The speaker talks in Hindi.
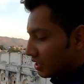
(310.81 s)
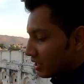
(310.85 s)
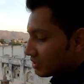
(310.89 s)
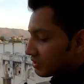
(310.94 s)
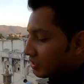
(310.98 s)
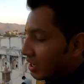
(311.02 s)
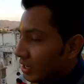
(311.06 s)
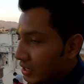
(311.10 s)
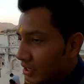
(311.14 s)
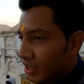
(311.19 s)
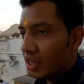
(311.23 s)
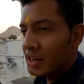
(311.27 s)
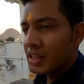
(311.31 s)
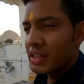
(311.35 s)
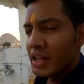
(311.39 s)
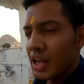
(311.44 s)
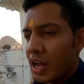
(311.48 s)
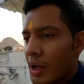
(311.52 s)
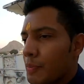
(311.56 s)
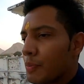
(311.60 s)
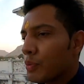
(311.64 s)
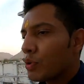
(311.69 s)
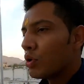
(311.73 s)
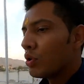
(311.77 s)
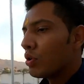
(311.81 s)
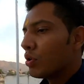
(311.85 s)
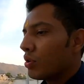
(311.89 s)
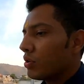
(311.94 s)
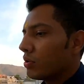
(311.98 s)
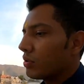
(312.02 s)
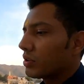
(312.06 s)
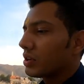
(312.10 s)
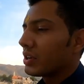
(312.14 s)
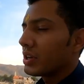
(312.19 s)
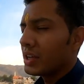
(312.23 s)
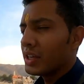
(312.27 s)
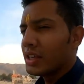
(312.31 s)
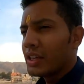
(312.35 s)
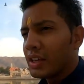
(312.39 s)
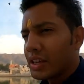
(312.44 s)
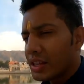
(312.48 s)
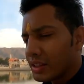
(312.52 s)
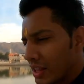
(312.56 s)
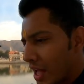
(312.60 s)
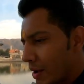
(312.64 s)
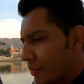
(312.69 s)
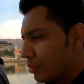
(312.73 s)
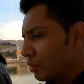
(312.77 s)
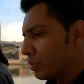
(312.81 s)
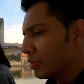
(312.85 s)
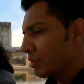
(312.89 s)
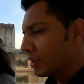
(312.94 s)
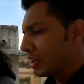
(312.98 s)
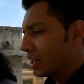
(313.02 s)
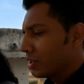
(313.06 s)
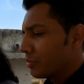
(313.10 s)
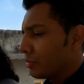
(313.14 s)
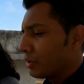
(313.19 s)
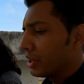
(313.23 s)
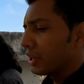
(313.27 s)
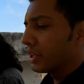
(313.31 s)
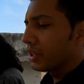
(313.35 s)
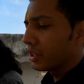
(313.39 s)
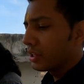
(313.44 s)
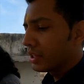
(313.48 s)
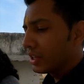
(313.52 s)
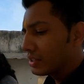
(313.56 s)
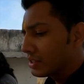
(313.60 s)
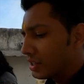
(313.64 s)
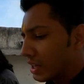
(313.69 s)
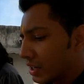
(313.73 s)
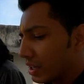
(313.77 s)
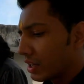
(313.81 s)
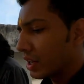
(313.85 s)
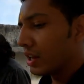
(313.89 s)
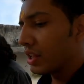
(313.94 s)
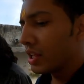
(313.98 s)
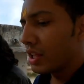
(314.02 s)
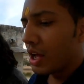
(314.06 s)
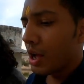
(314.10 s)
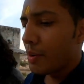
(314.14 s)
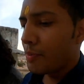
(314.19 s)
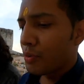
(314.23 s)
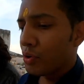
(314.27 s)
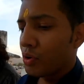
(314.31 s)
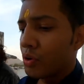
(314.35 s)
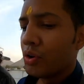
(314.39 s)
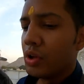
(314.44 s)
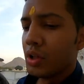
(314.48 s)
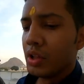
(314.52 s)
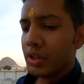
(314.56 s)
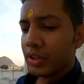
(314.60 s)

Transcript: ये जानकारियाँ आपको कहीं किताबों में नहीं मिलेंगी ये जानकारियाँ आपको